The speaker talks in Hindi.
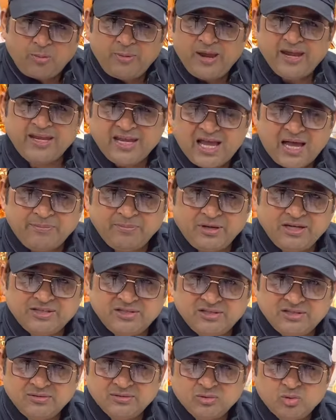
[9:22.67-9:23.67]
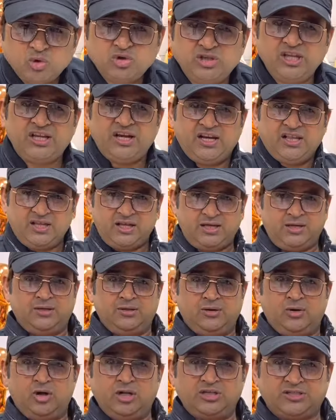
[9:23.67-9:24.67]
रुपए की आपने कुर्ती
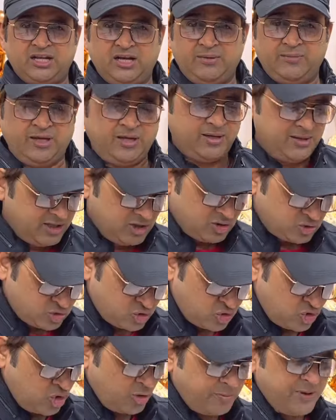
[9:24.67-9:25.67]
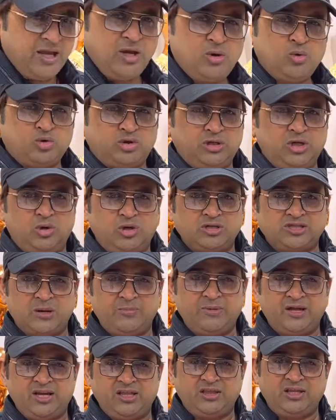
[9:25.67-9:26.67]
खरीदी होलसेल हम्म, में सौ रुपए की कुर्ती
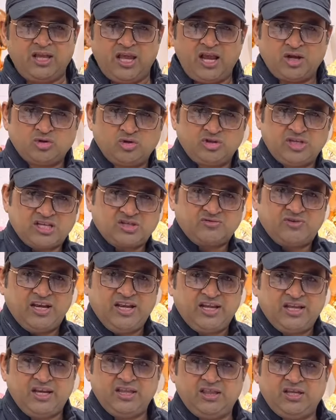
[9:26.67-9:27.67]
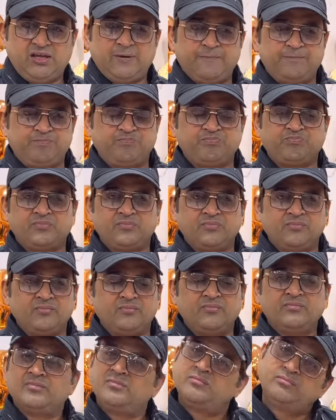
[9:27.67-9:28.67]
होलसेल में खरीदी एक सौ दस वाली खरीदी
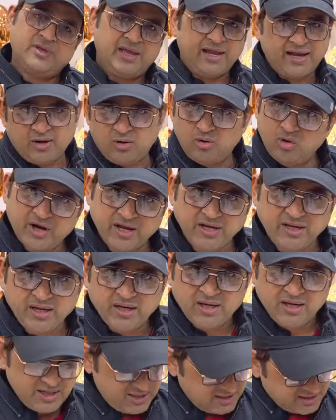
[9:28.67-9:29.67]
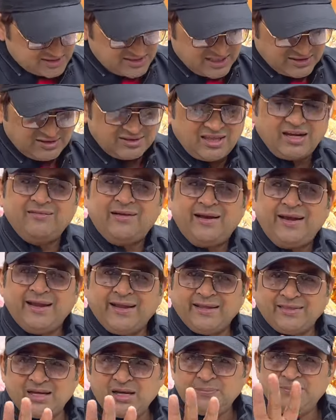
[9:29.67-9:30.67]
होगी जी सत्तर वाले
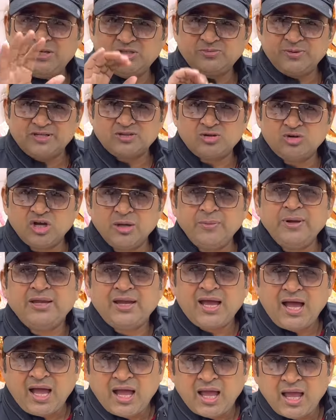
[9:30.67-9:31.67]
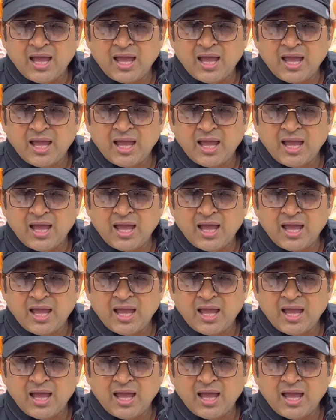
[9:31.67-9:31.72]
कितने पीस बेच लोगे भैया